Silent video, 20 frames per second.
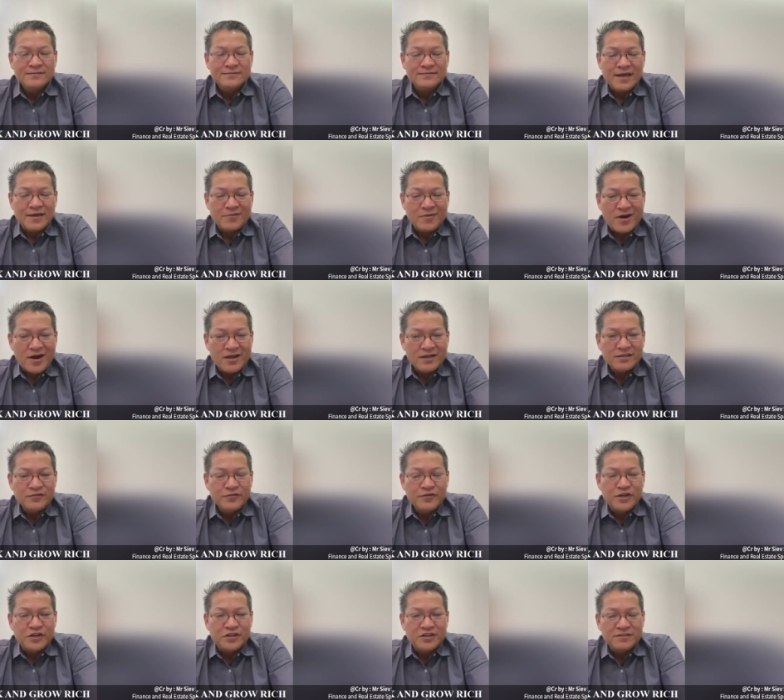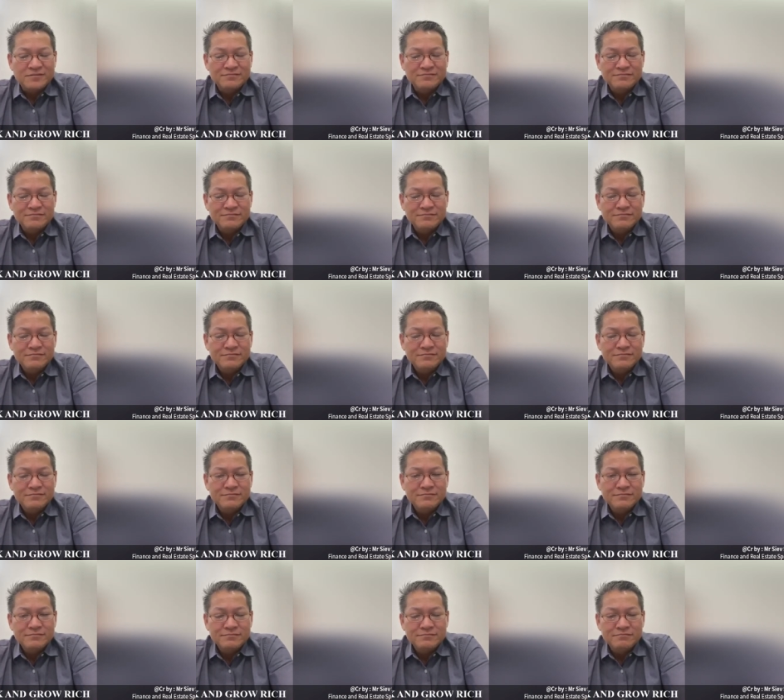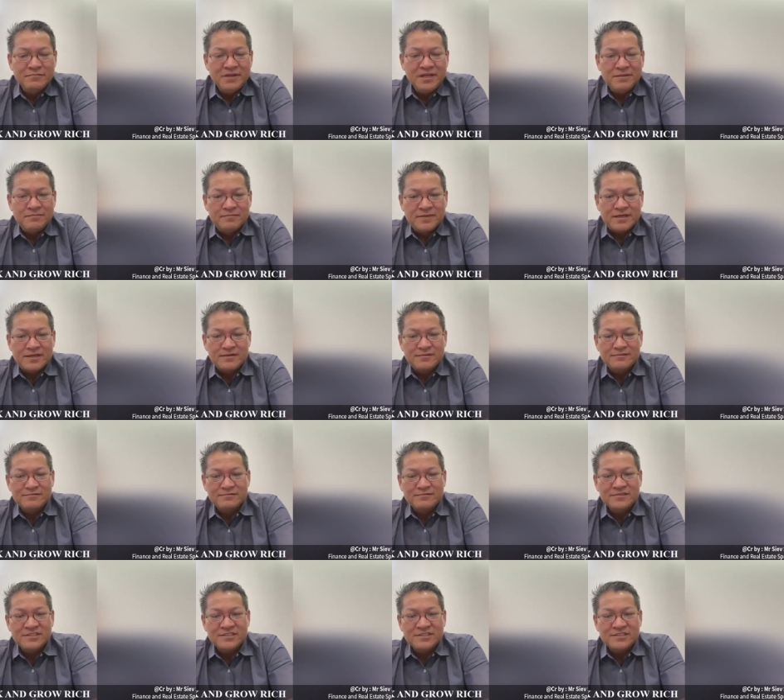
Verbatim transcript: tài bỏ ăn thôi cất mi lì mất